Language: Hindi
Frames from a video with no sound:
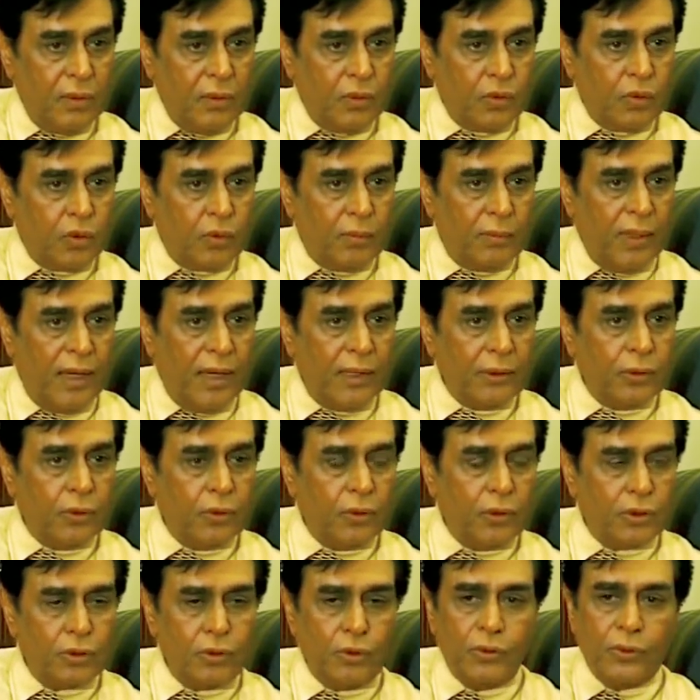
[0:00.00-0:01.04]
तो मैं
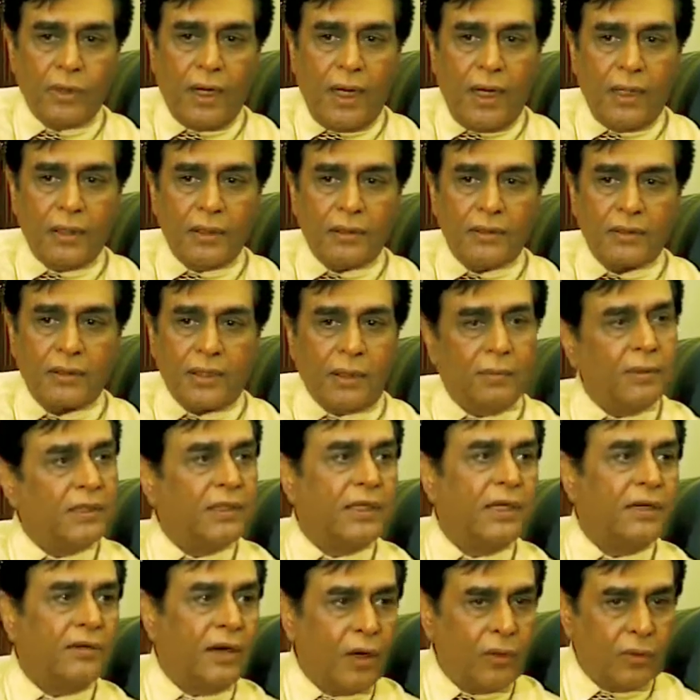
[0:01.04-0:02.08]
दोष दूंगा
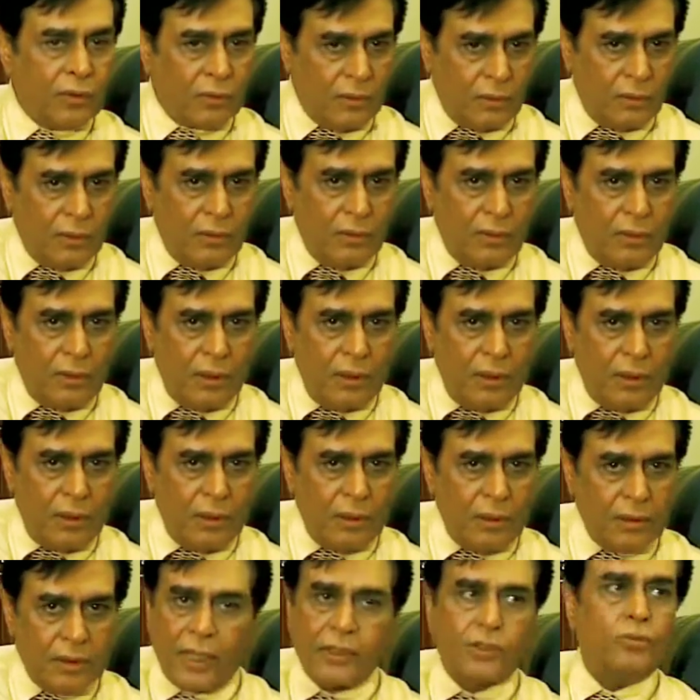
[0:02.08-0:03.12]
समझने वालों को
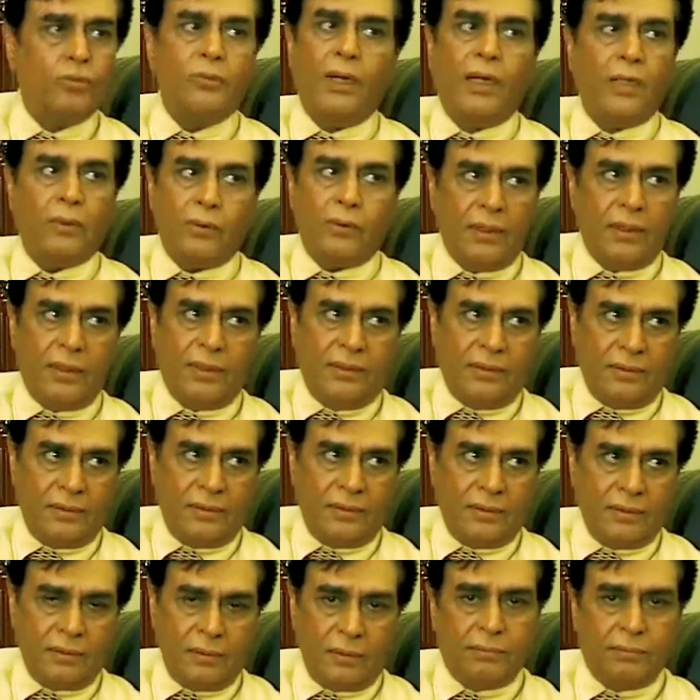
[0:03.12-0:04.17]
राजकुमार को
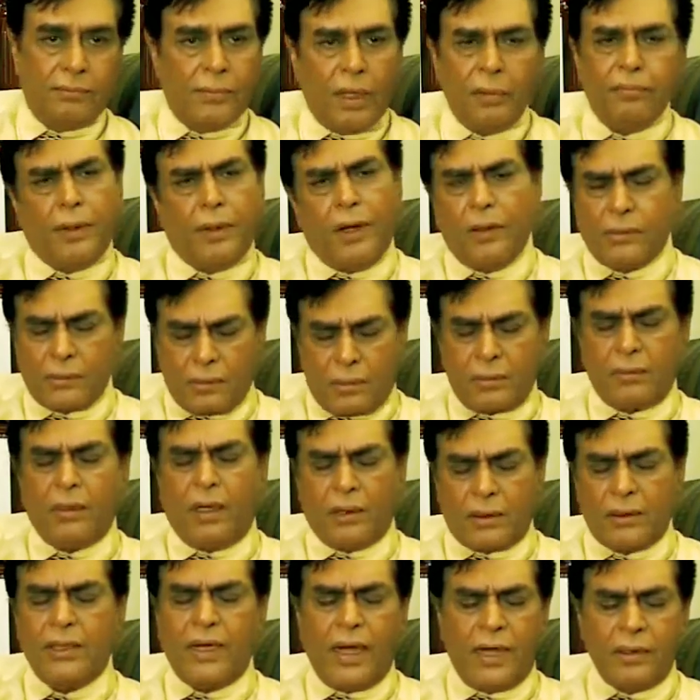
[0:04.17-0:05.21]
नहीं तो बहुत
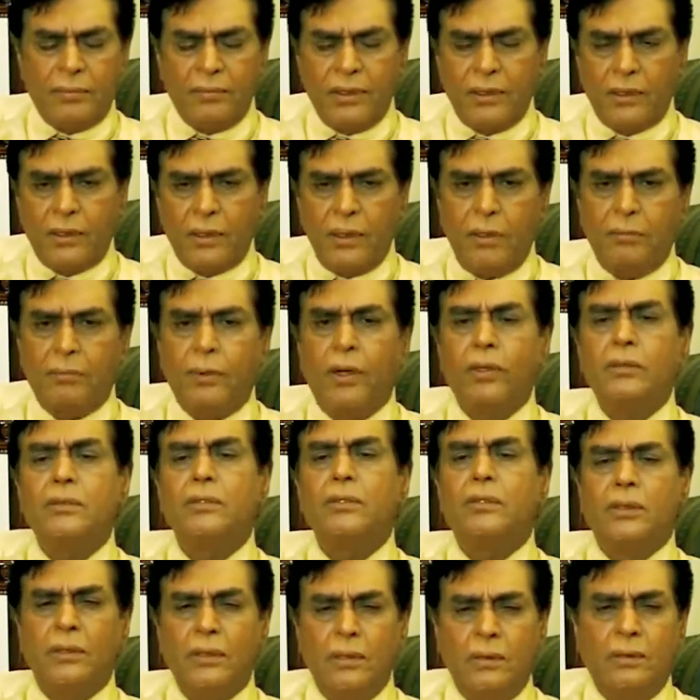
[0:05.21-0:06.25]
अच्छे आदमी थे
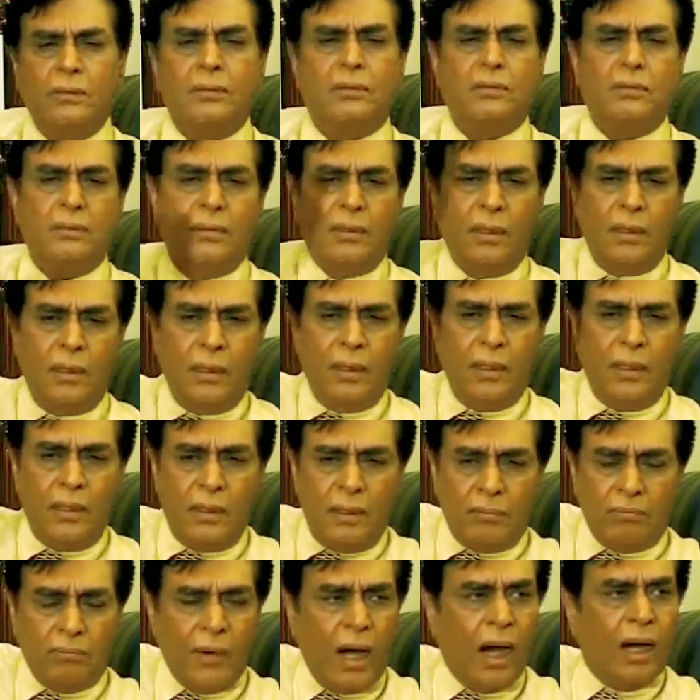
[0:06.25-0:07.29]
बहुत ही
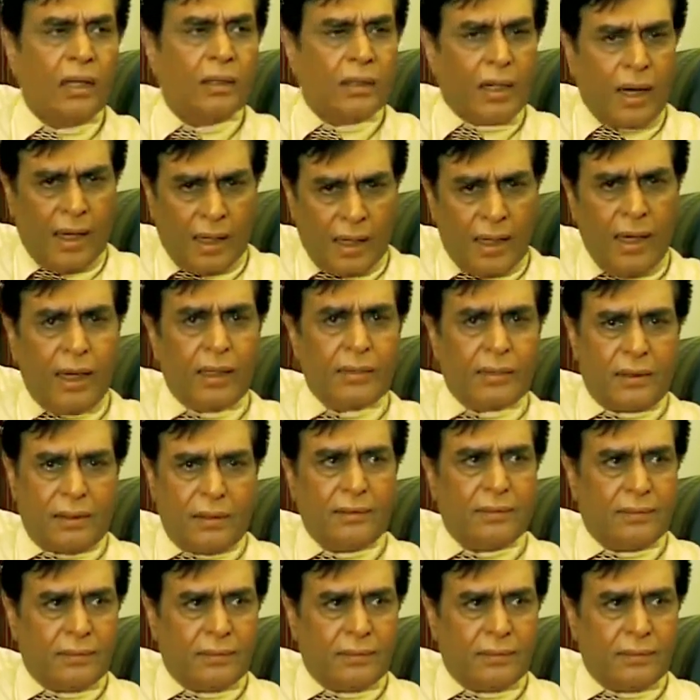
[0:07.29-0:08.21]
महान कलाकार थे